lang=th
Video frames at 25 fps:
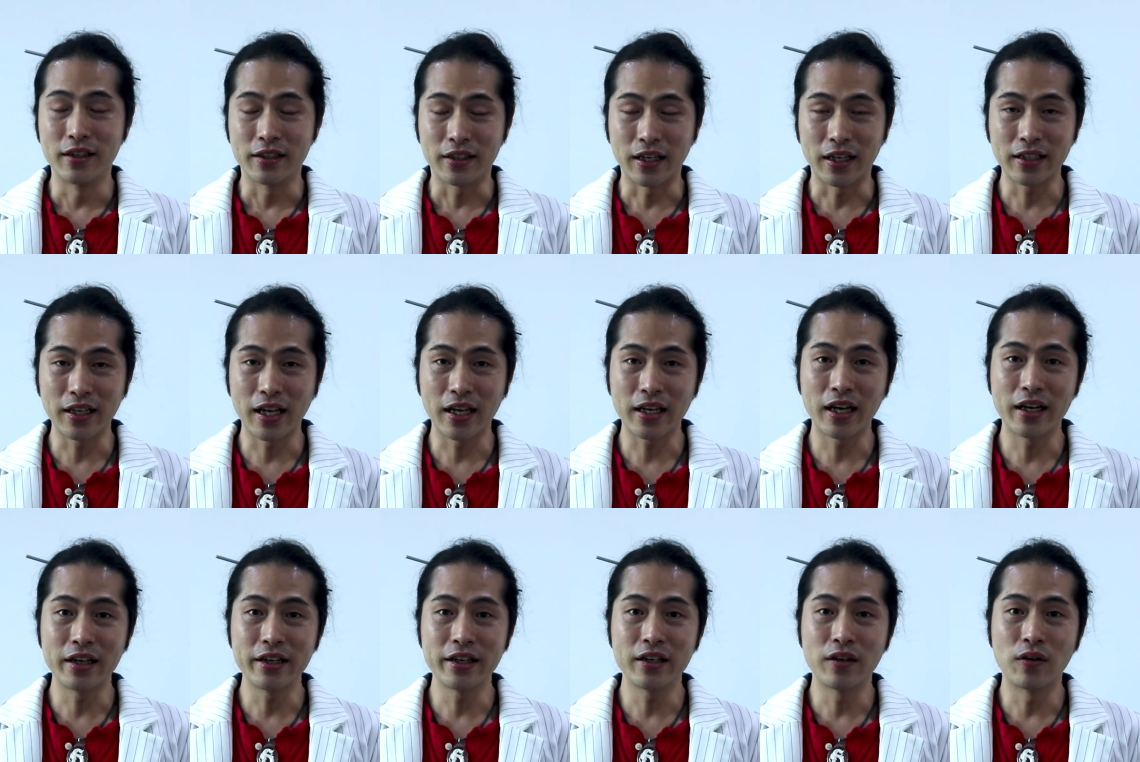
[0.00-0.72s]
การงาน
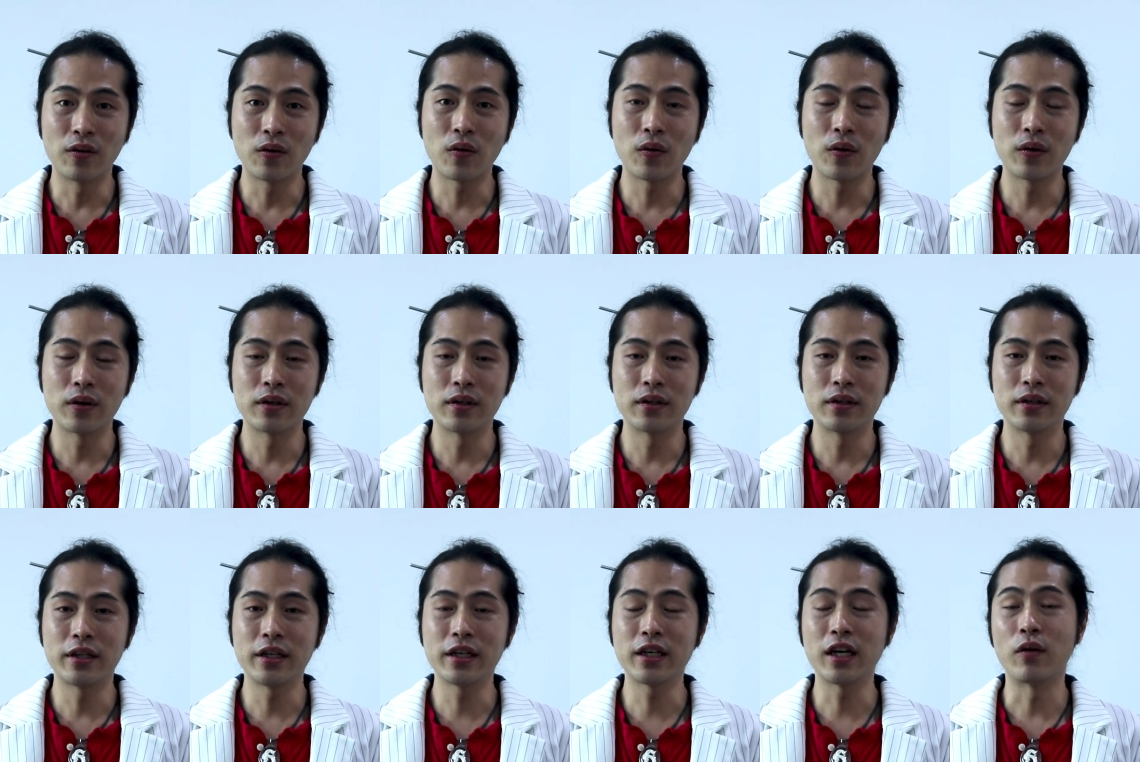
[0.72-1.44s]
การเรียนของคน
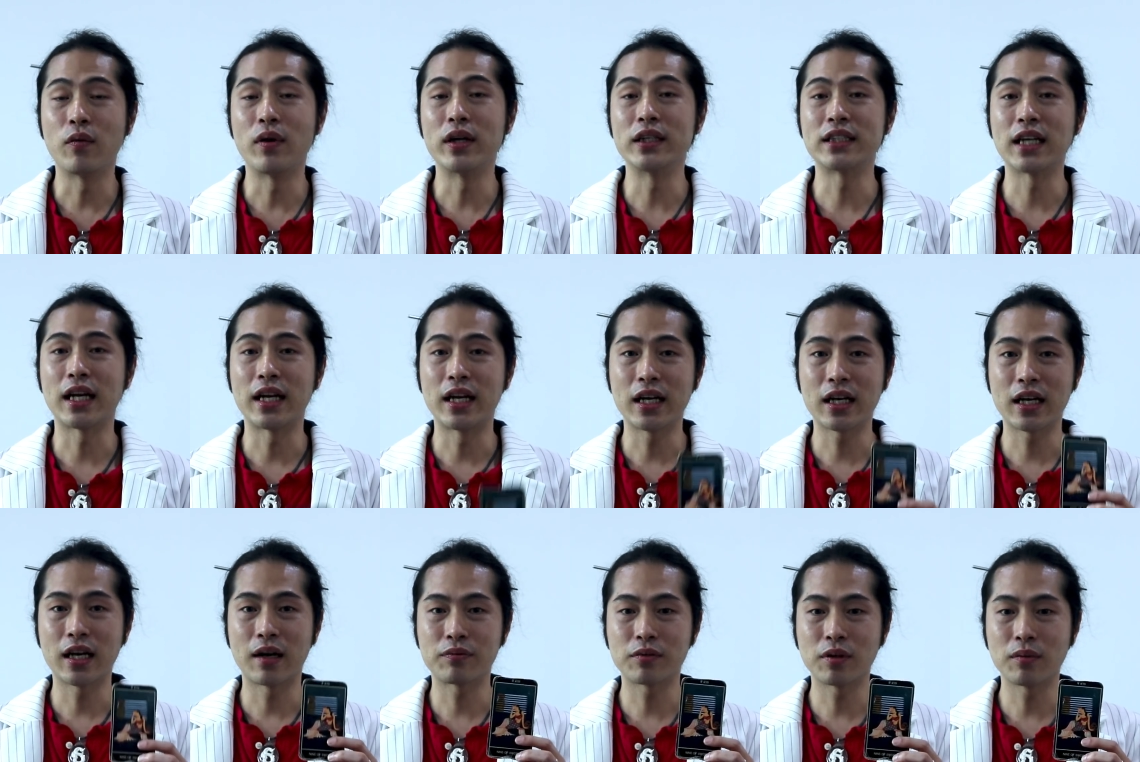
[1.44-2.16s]
ที่เกิดวันจันทร์
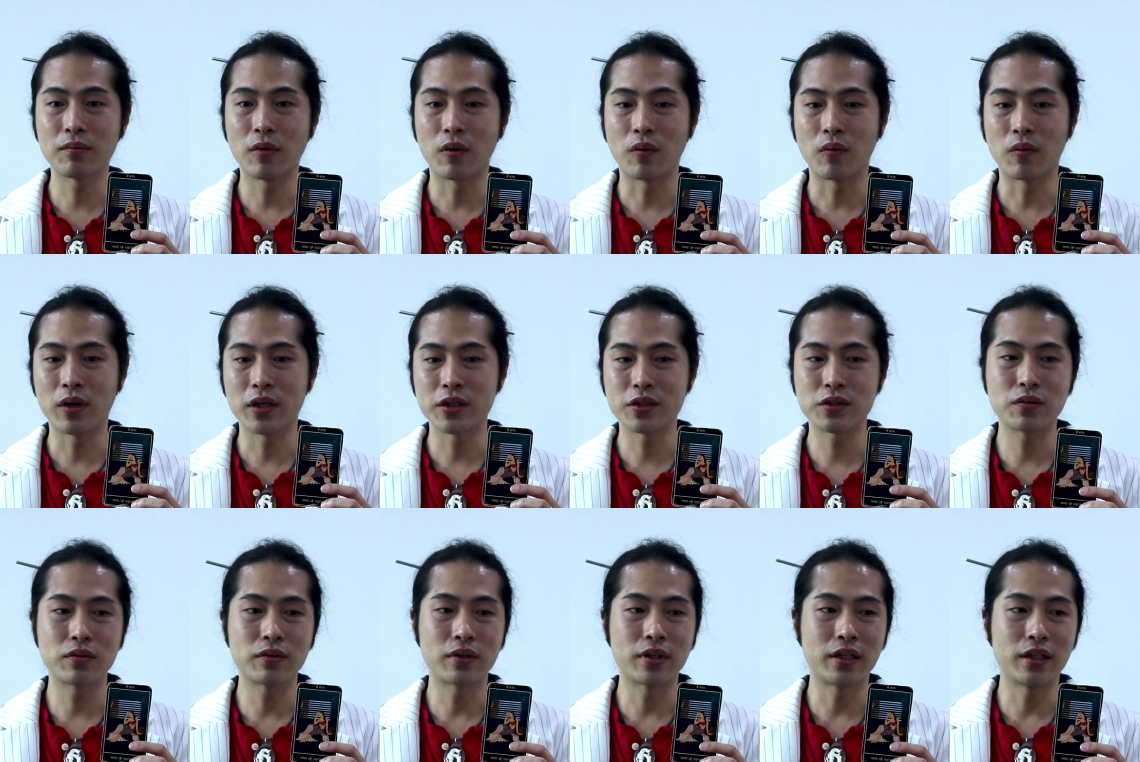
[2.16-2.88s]
นะครับ ต้องบอกว่า
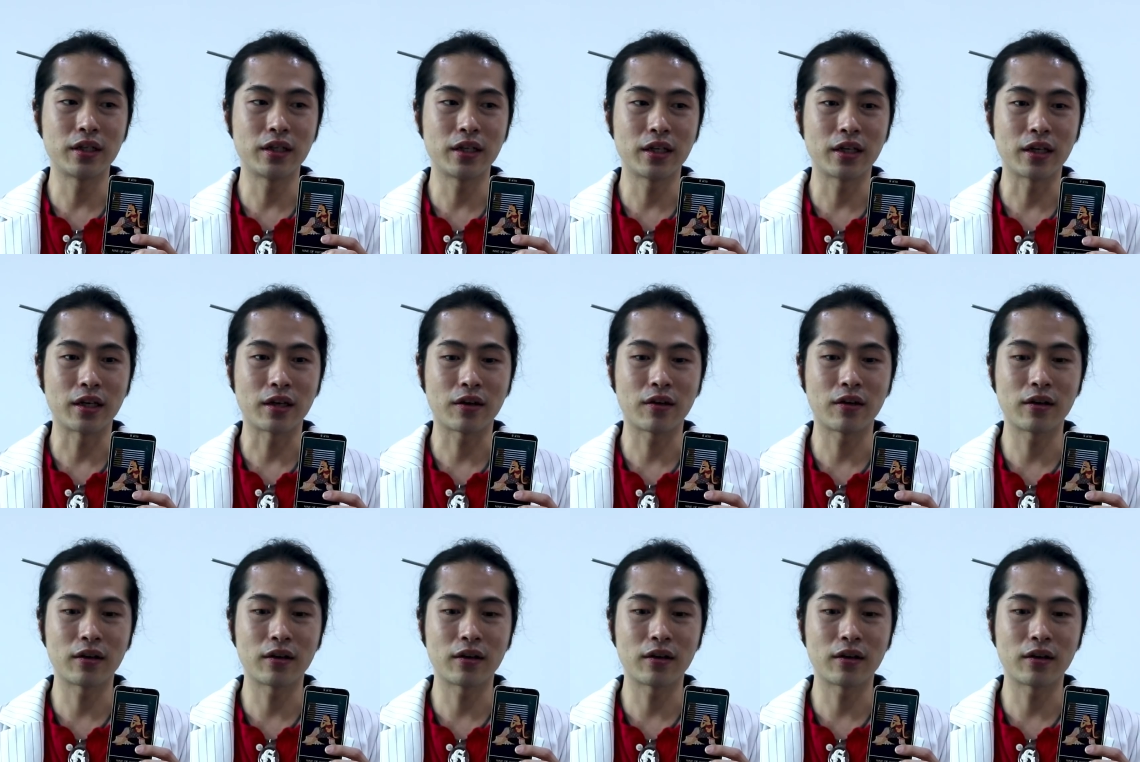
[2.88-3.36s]
ช่วงนี้เนี่ย